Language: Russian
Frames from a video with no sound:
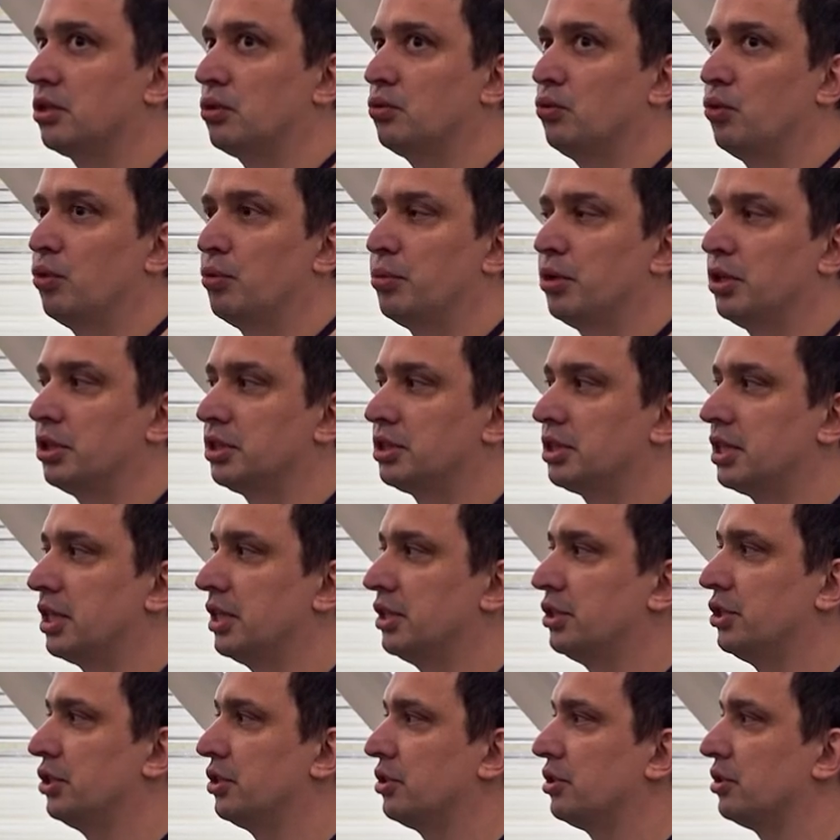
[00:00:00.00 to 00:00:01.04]
комплекс
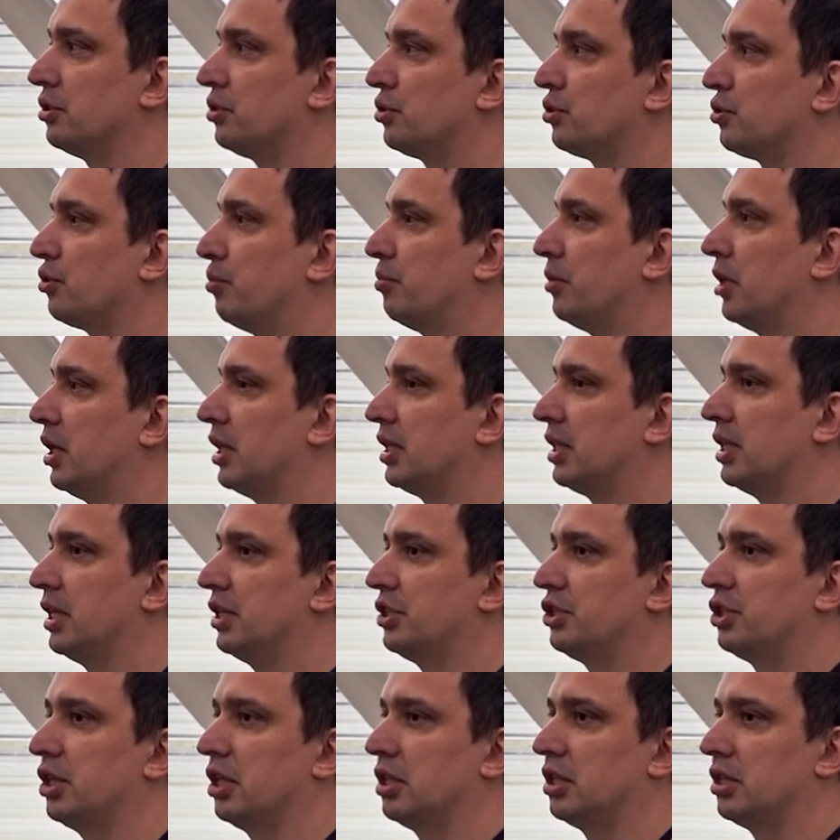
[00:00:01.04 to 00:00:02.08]
рассчитан, чтобы от
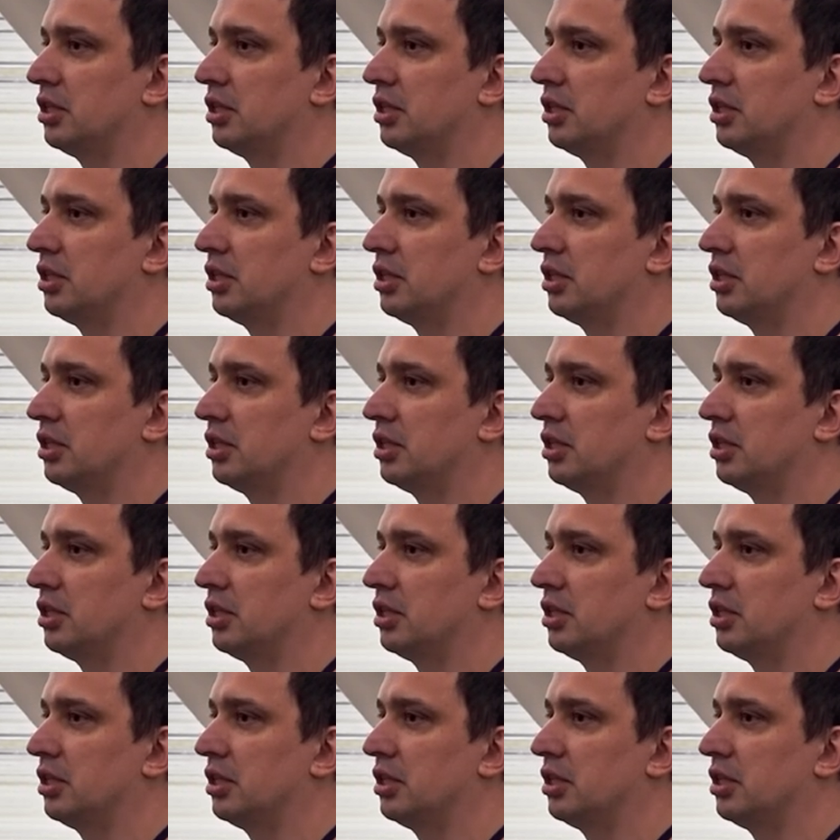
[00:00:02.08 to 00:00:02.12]
начала